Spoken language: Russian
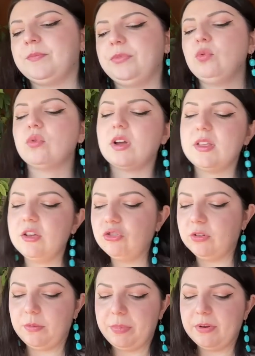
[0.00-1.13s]
Ну,
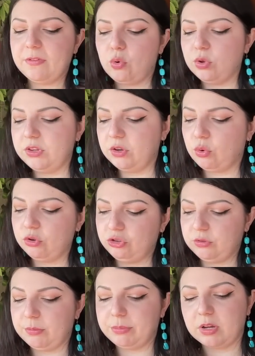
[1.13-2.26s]
конечно, во-первых, он не
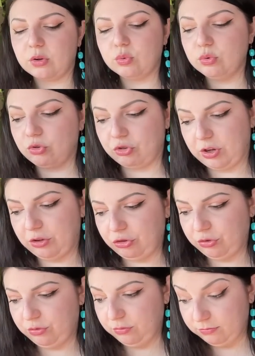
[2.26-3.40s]
хочет абы какую
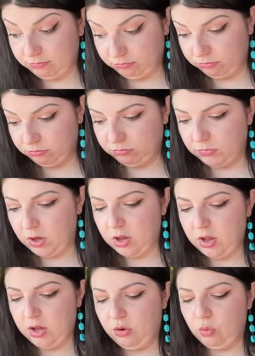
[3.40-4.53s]
женщину
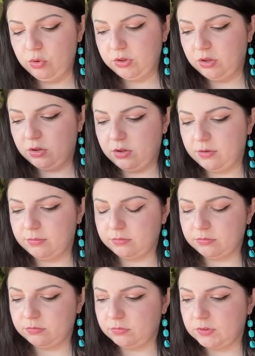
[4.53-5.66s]
он э,
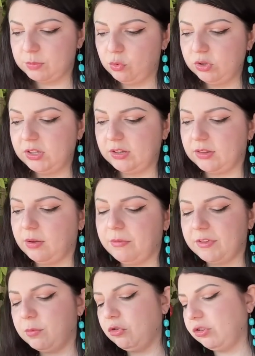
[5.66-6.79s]
смотрит, а
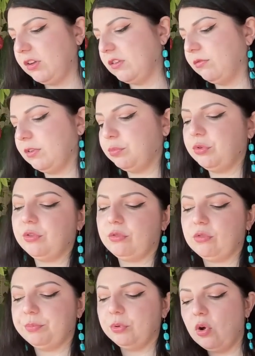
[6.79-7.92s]
возможно, если у вас будет
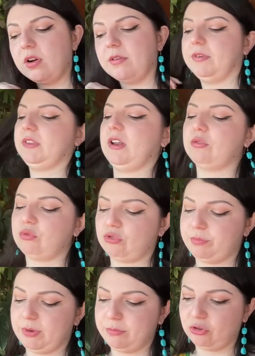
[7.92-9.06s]
все плохо, вы сразу
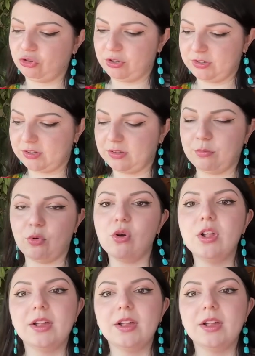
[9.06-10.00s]
же прибежите к нему.